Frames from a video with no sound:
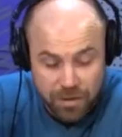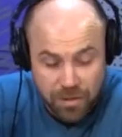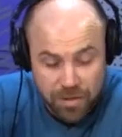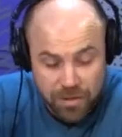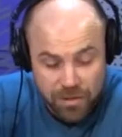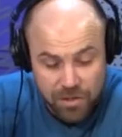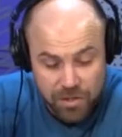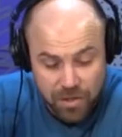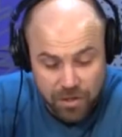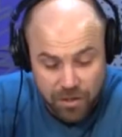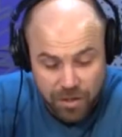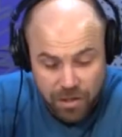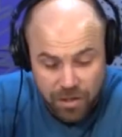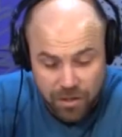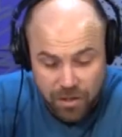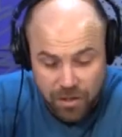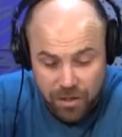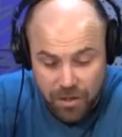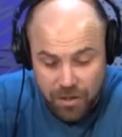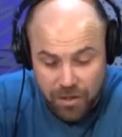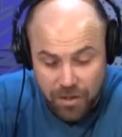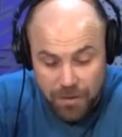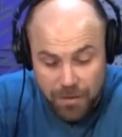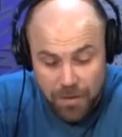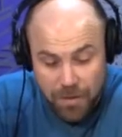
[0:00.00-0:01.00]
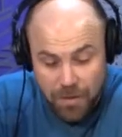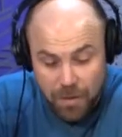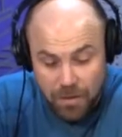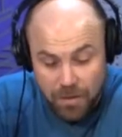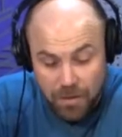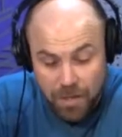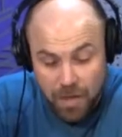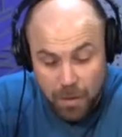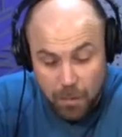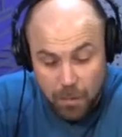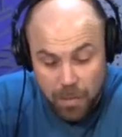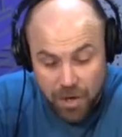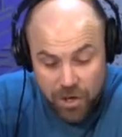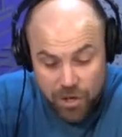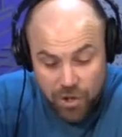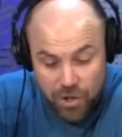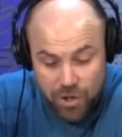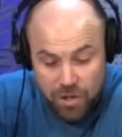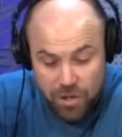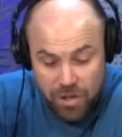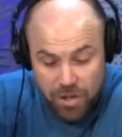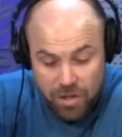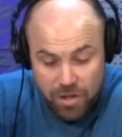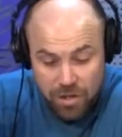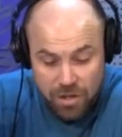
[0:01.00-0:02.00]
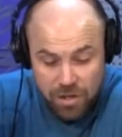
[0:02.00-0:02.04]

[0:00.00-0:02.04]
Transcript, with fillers: На телеканале «Домашний»